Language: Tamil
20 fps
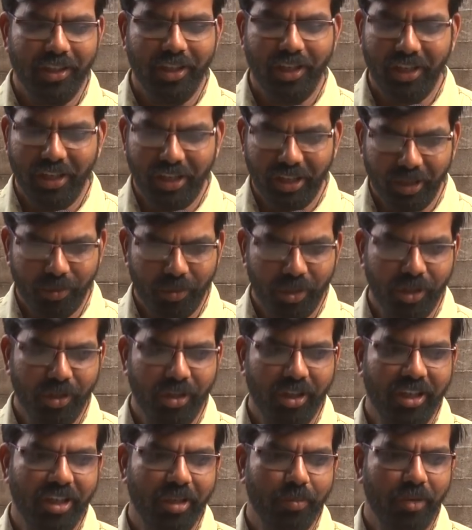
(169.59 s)
எல்லா
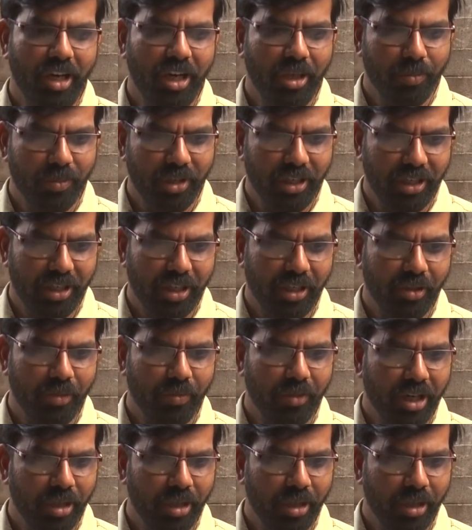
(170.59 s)
தமிழர்களும் என்ன மானமல்ல அதாவது